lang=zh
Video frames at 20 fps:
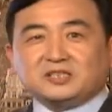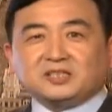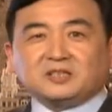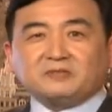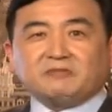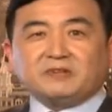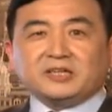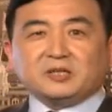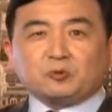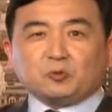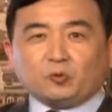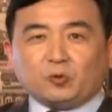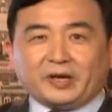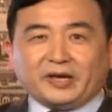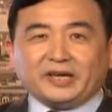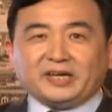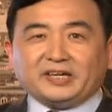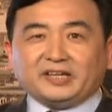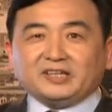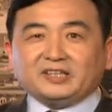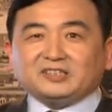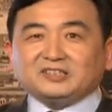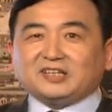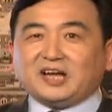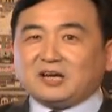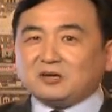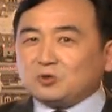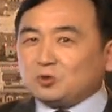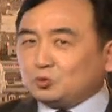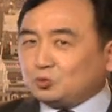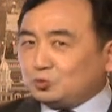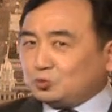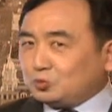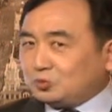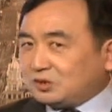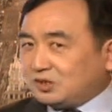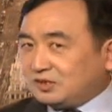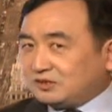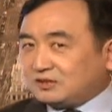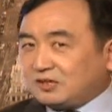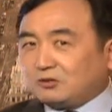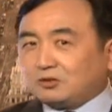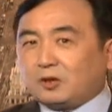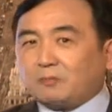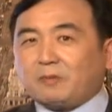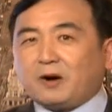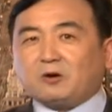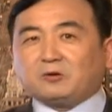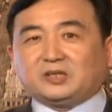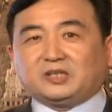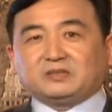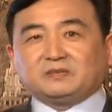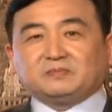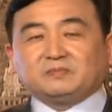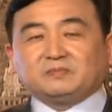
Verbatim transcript: 生为鬼，然后如何遭到报应。